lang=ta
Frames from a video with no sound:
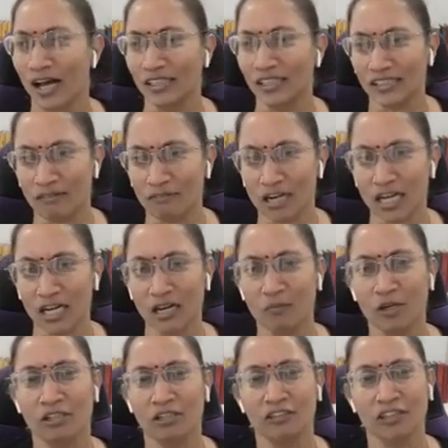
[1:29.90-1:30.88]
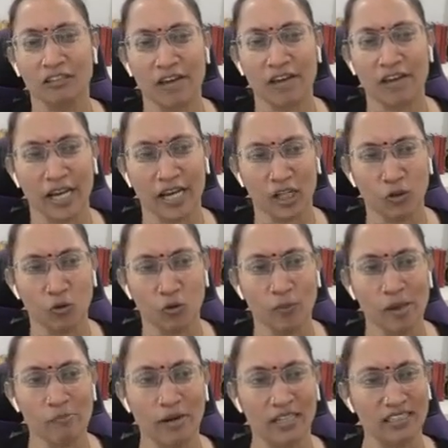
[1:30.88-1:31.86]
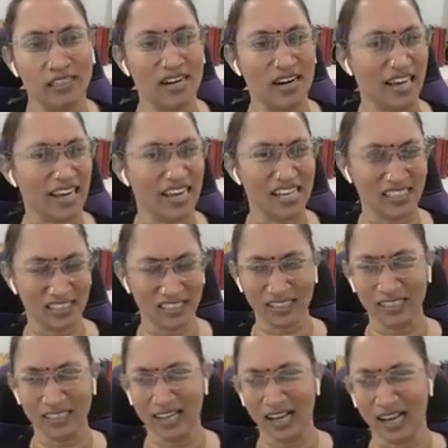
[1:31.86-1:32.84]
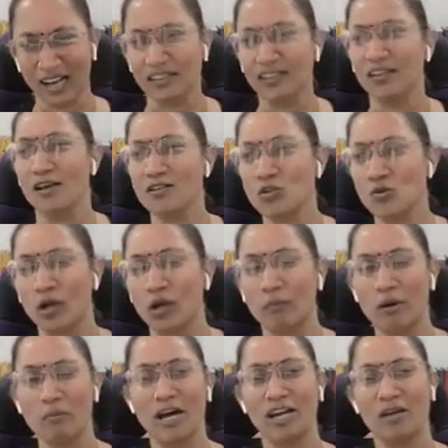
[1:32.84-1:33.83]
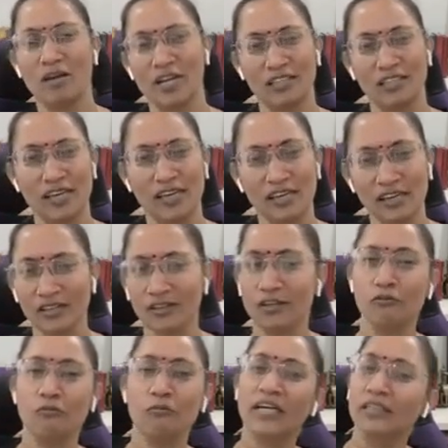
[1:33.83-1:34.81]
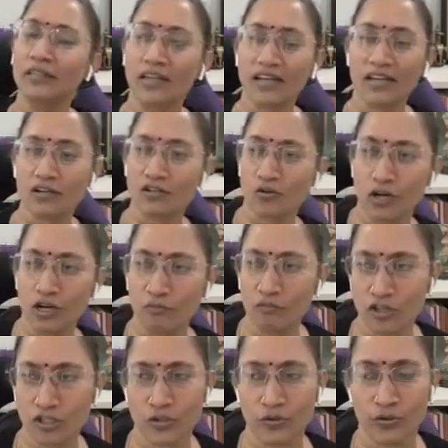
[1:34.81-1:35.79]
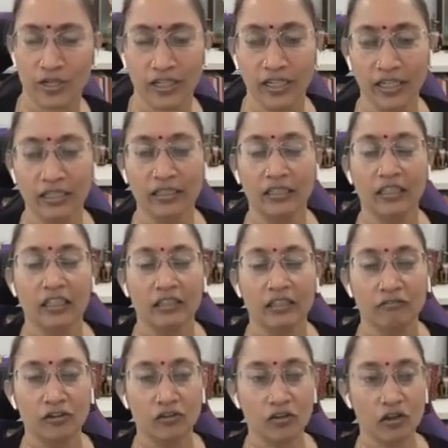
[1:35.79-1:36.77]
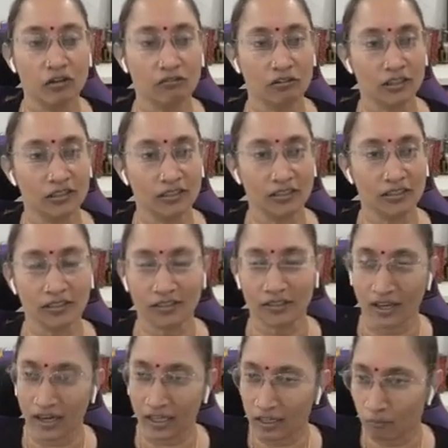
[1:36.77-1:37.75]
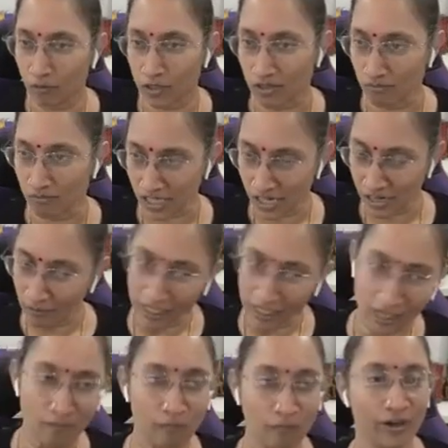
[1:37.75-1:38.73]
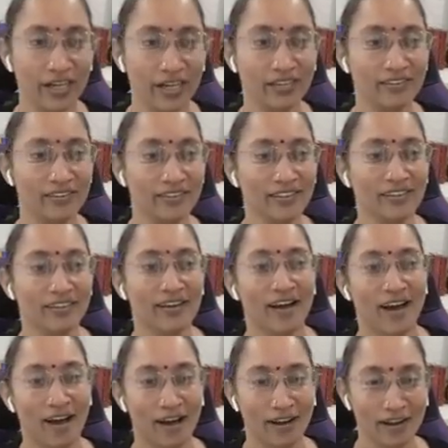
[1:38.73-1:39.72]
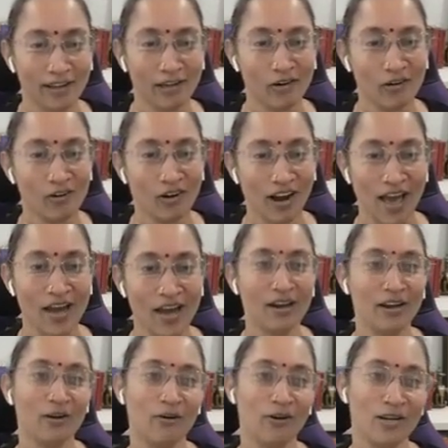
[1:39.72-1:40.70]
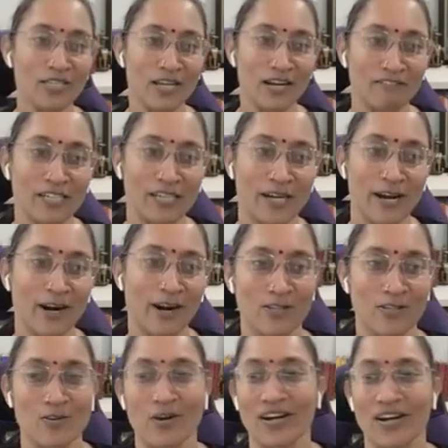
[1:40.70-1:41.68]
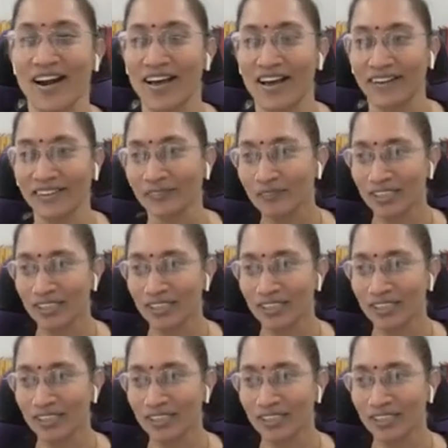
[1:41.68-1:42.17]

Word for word: அதை தவிர நமக்கு வந்து வேற எதுவுமே பாதை கிடையாது அதுதான் சுலபமான பாதைங்கிறதையும் மைத்ரேயர் சொல்லி முடிச்ச உடனே விதுரர் வந்து எனக்கு இப்ப சம்சயம் எல்லாம் போயிடுத்து ஆனா இன்னும் கிளாரிட்டியோட சில விஷயங்களை சொல்றேளா